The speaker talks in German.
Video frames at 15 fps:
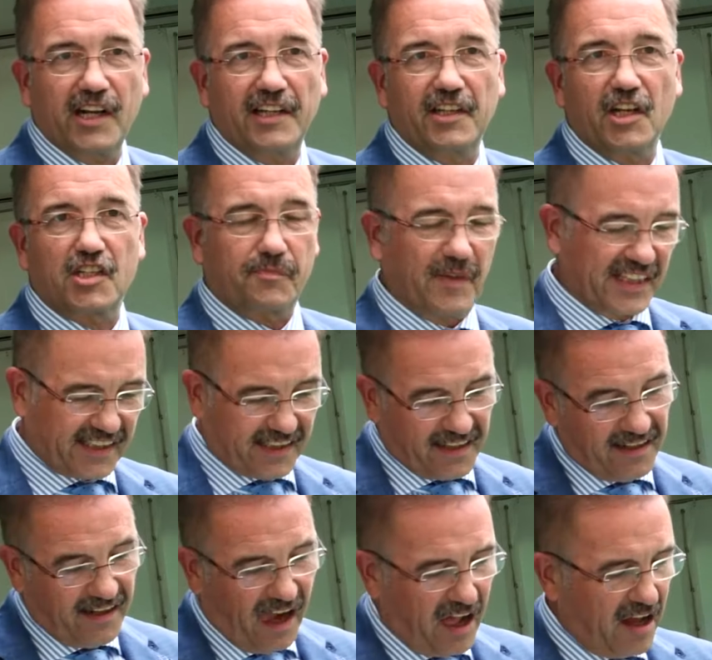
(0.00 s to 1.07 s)
an der
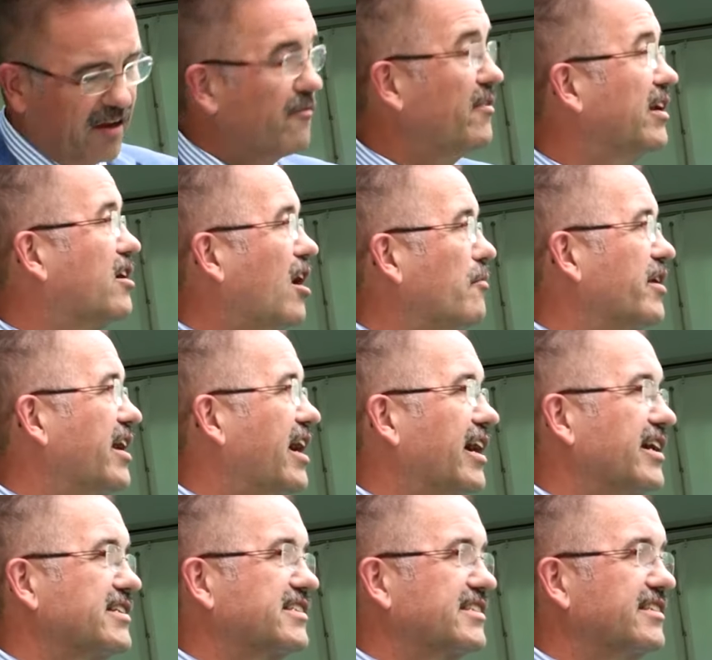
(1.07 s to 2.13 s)
Spitze willkommen
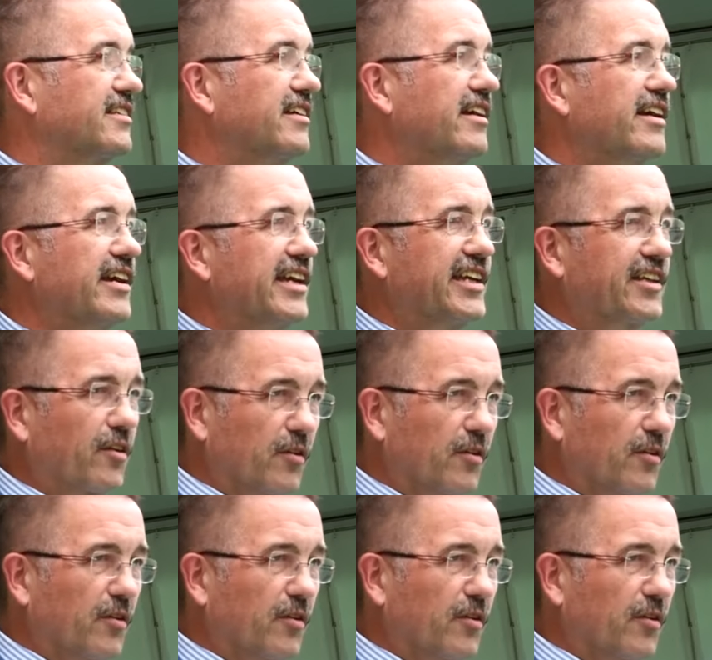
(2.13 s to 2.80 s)
heißen. Ich